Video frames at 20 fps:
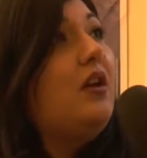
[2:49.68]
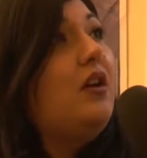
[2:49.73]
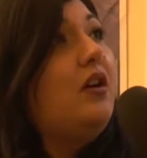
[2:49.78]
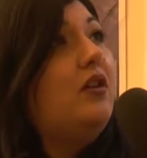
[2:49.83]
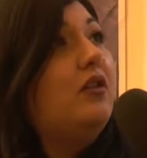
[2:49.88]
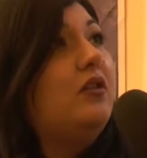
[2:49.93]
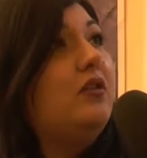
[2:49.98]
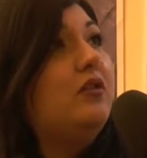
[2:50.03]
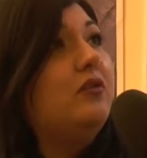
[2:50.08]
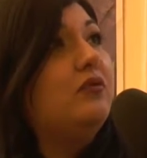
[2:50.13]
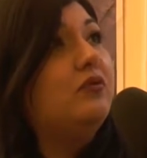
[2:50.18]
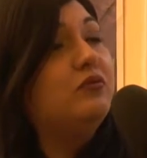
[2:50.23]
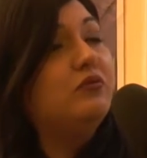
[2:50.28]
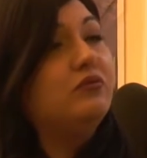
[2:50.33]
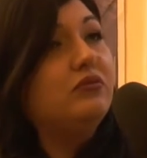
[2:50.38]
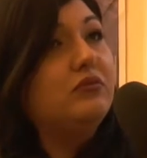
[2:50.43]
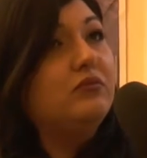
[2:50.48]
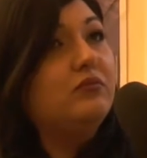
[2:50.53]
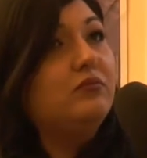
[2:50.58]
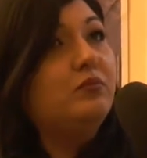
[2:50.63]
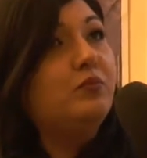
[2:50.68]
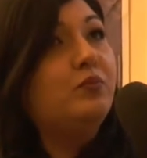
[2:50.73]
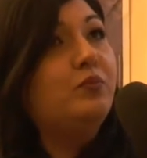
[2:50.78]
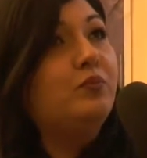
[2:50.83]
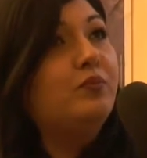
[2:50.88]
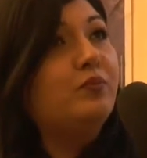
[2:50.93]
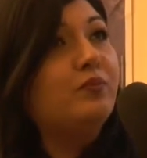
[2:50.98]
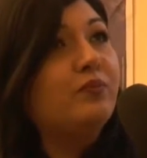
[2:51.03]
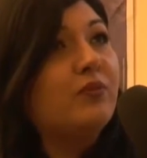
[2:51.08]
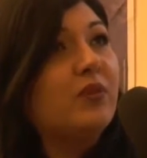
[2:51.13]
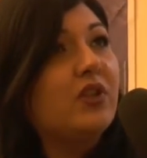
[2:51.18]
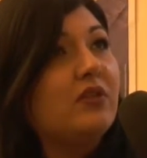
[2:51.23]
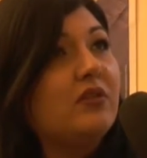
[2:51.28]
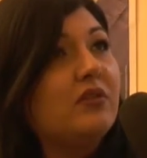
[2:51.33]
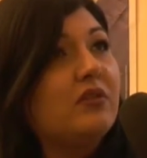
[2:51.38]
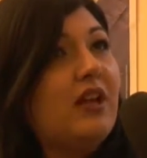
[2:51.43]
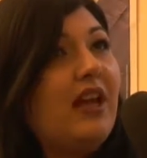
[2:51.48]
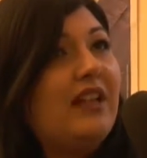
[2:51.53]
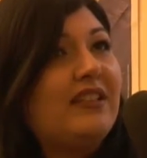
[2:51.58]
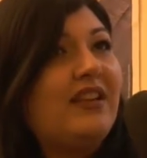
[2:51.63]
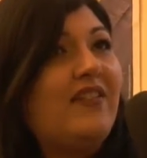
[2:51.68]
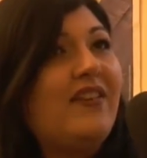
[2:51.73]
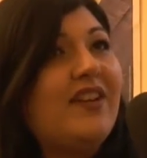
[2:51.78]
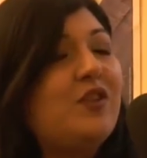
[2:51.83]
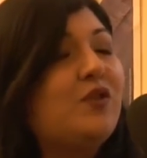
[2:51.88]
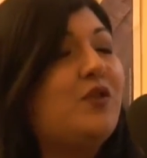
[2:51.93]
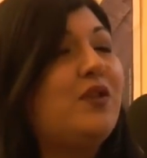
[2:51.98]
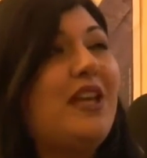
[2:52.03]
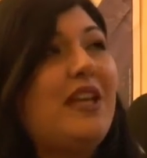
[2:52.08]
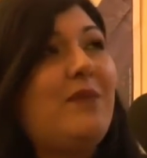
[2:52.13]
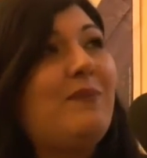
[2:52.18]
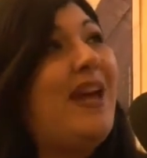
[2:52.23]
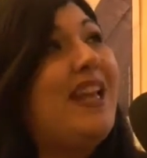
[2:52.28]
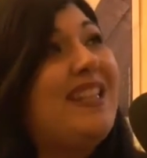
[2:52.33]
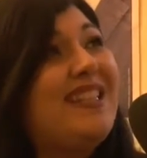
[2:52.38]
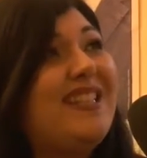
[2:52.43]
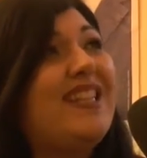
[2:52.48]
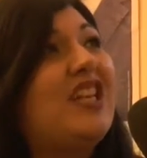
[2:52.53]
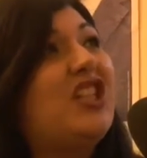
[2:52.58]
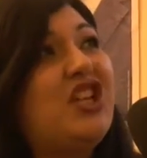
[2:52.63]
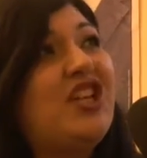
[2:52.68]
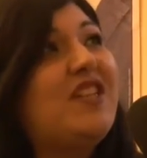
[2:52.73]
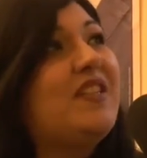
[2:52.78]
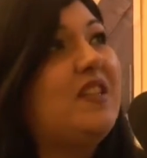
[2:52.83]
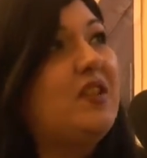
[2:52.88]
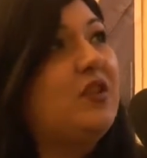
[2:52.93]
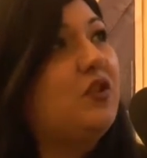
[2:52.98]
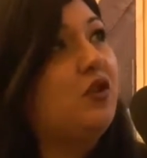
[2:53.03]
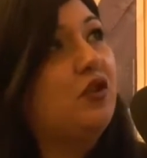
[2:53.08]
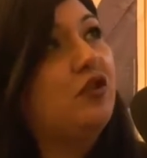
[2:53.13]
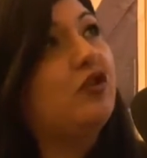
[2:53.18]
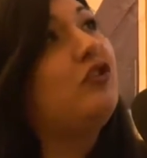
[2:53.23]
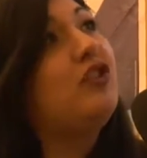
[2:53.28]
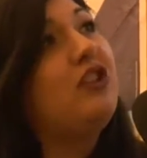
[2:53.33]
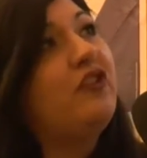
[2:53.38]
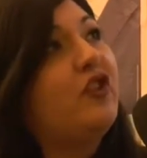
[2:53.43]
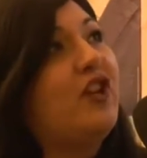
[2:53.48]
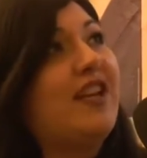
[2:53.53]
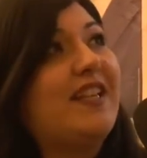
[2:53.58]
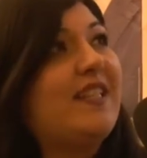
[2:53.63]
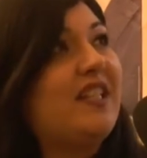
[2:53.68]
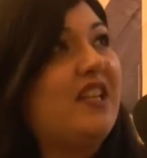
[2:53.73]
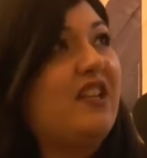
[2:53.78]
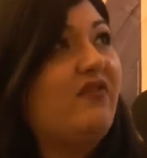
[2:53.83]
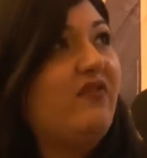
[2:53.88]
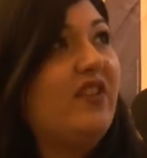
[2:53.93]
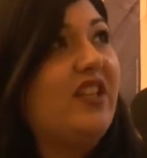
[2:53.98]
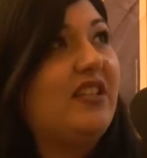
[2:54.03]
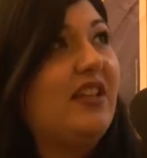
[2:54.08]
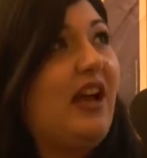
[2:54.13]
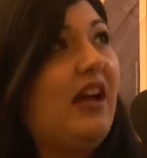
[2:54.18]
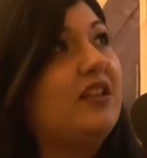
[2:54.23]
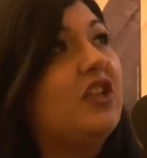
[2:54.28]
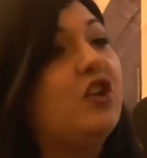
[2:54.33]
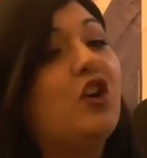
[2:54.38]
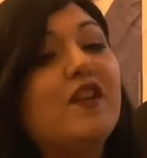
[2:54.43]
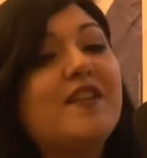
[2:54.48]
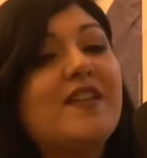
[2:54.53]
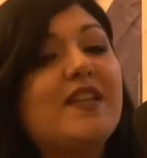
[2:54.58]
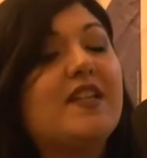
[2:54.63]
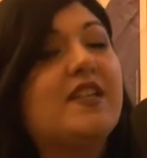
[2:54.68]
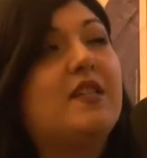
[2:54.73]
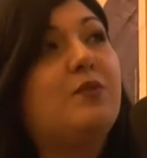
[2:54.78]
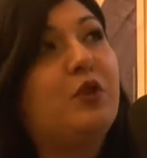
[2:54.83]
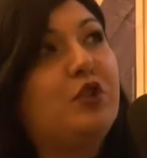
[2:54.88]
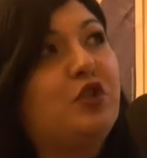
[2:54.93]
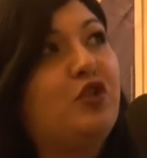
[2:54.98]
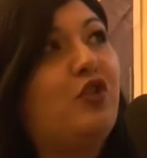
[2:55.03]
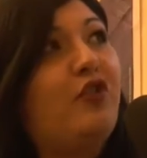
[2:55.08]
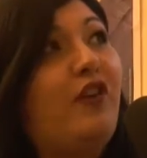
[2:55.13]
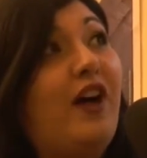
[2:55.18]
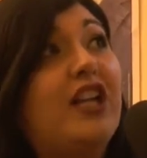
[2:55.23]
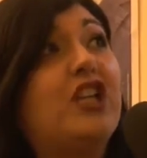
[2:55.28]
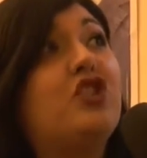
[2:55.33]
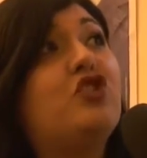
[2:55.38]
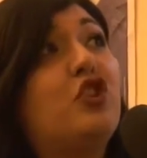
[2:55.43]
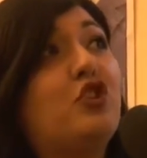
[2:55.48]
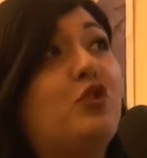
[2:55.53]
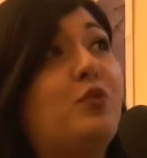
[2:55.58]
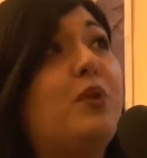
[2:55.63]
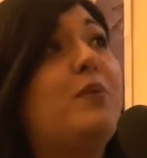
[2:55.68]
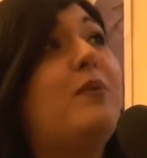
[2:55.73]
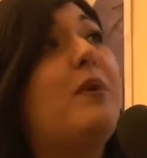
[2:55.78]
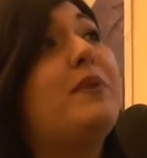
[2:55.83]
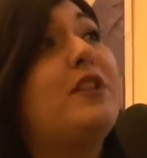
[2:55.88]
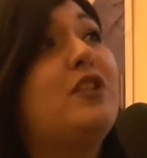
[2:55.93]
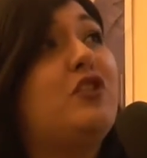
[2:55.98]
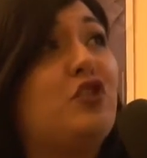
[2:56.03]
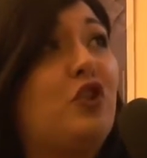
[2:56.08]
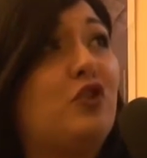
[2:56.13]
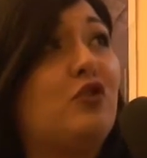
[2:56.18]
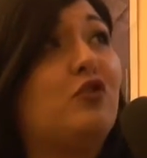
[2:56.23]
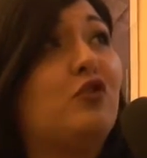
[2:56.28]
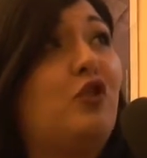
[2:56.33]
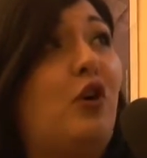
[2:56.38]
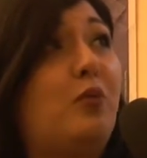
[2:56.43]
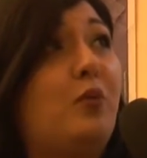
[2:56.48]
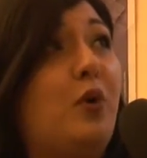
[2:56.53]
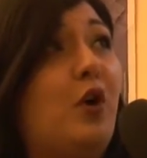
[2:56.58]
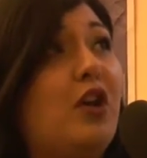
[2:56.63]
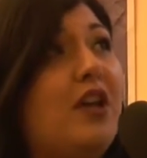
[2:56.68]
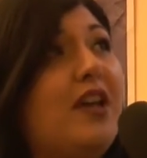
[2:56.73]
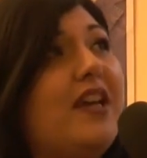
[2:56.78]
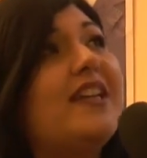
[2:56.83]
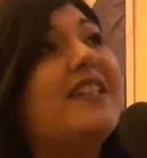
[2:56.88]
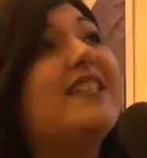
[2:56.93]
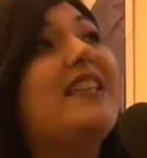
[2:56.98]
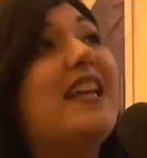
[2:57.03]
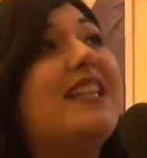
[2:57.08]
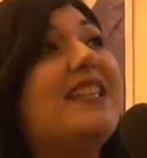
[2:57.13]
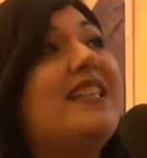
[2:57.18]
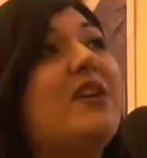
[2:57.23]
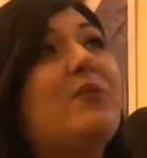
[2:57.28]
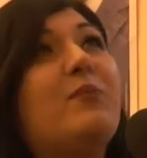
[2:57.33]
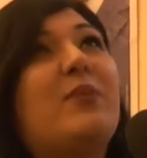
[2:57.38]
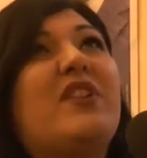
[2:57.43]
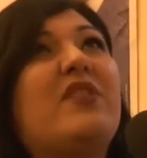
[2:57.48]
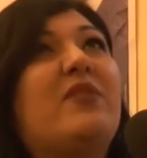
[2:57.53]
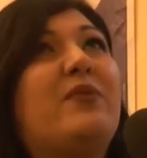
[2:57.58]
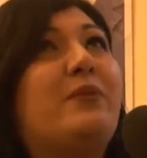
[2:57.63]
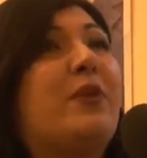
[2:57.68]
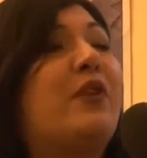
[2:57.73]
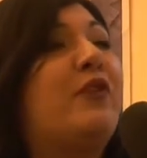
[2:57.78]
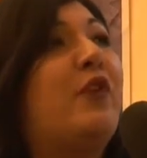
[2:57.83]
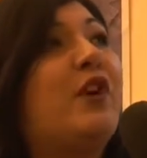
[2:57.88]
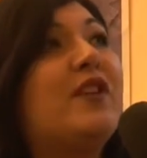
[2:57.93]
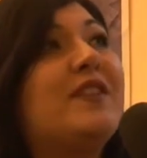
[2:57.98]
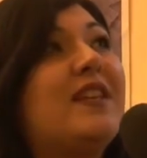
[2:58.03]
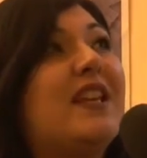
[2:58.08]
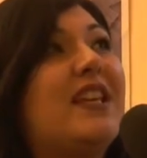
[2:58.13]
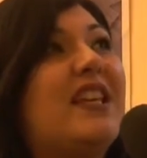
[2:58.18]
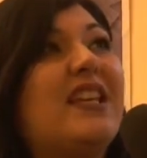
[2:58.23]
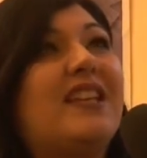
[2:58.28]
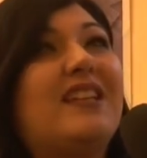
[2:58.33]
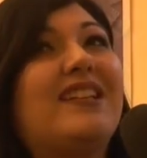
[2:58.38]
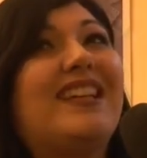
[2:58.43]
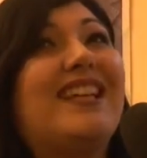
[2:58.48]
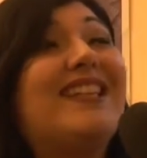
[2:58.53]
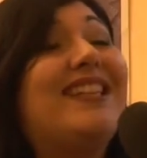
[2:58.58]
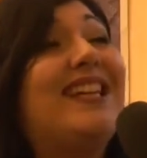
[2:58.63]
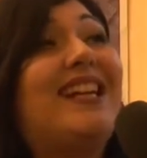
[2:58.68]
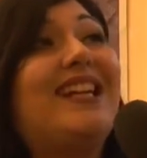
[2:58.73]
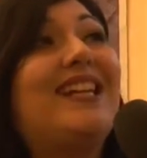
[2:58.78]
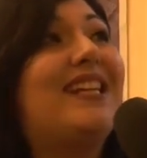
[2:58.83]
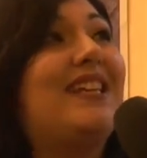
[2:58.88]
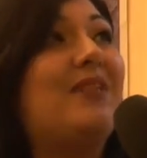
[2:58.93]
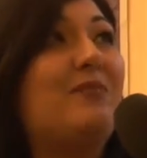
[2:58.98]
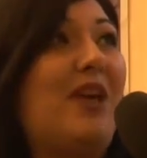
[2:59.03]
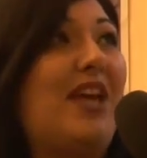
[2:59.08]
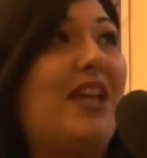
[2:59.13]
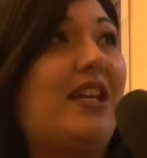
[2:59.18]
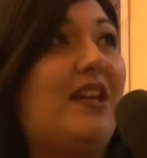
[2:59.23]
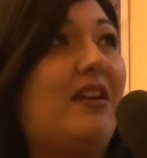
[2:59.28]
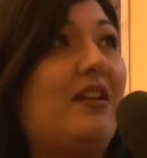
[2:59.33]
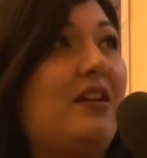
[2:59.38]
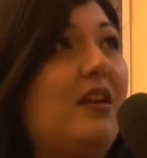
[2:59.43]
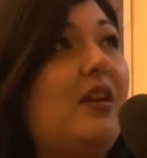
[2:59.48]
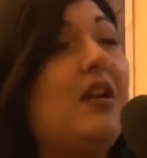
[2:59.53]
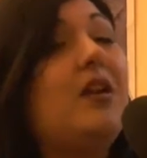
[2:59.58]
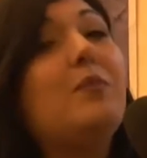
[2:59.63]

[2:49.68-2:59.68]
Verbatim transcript: un, mm, attraverso dei mezzi che già esistono, non devono essere inventati, cose che si possono fare il giorno prima per il giorno dopo, senza per forza credere alle chimere,